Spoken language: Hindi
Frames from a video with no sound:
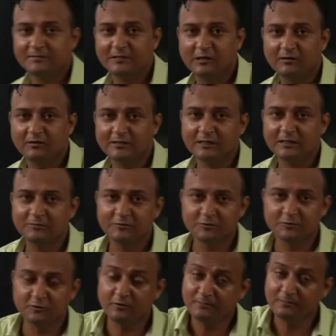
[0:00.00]
क्या होता है
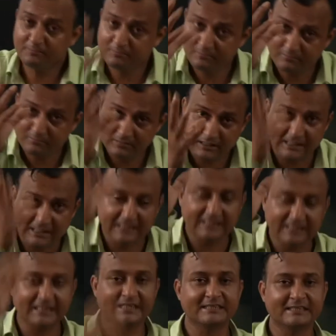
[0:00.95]
बच्चों
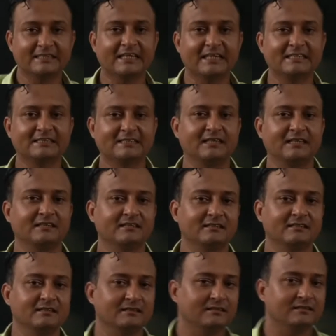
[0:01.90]

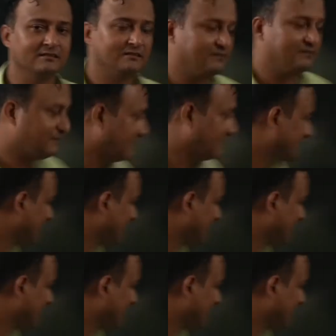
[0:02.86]
इंटरसेक्शन जैसे